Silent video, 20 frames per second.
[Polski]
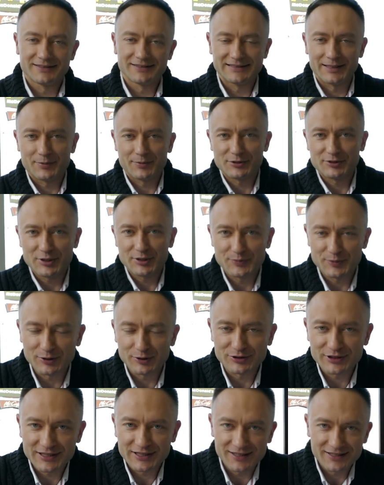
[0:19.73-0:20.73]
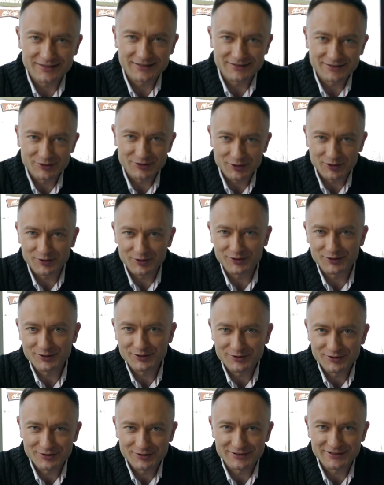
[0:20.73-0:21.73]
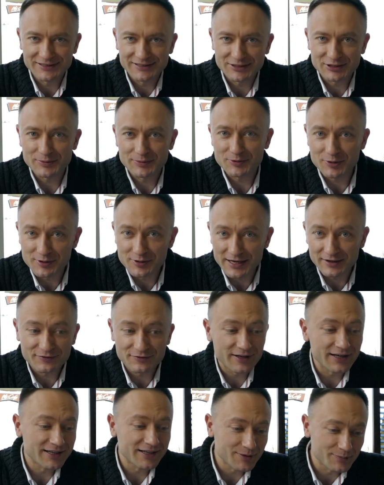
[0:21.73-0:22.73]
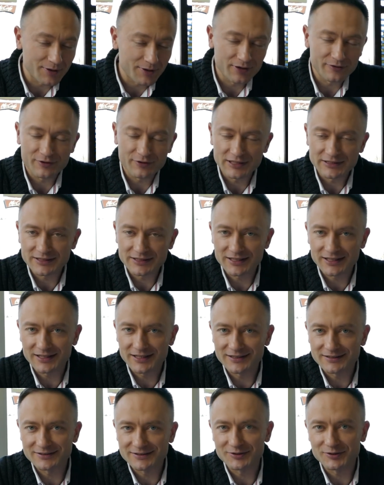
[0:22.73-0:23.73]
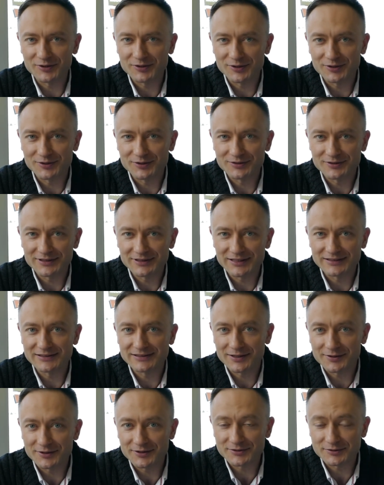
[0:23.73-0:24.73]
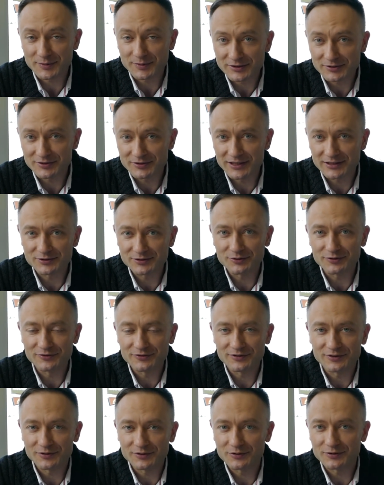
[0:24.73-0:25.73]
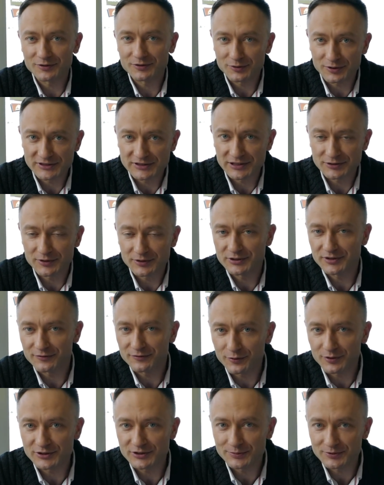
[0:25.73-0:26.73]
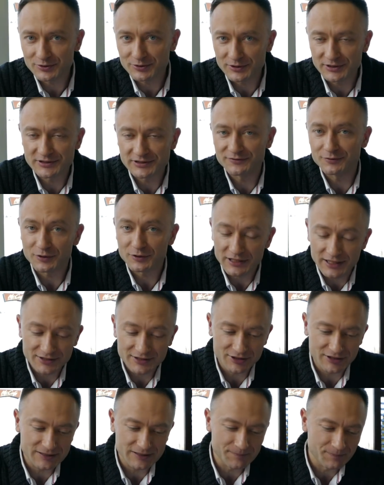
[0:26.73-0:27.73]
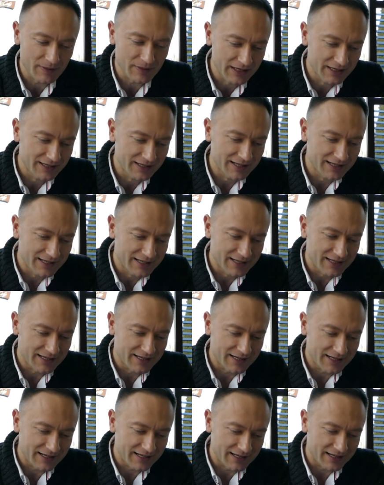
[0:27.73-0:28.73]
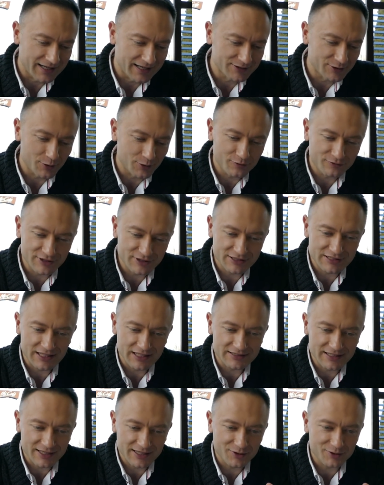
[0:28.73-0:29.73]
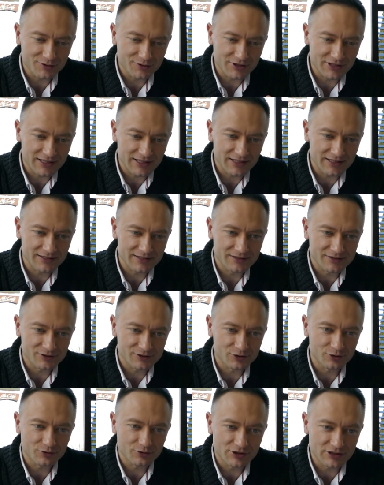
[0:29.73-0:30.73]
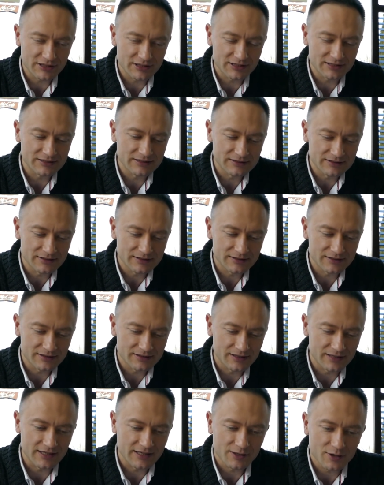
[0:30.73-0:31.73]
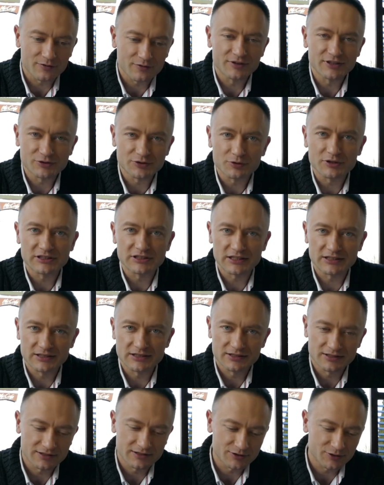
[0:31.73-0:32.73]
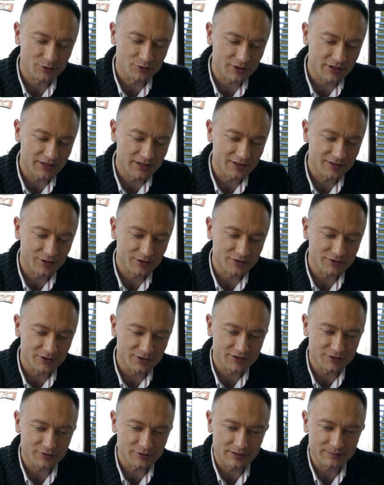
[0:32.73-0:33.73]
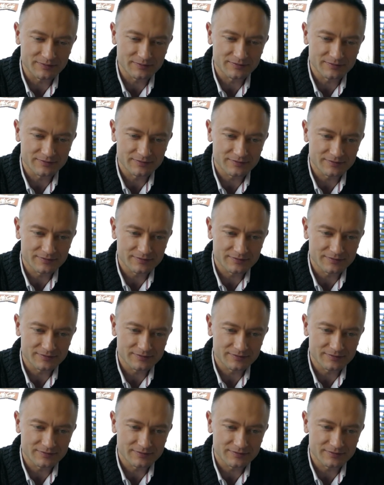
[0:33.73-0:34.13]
Zaprosiłem Piotrka do, na szybką kawkę, małe frytki do jednego z McDonaldów, który znajduje się w Łodzi przy ulicy Włókniarzy. A to również dlatego, że duży rynkowy sukces, który odniosłem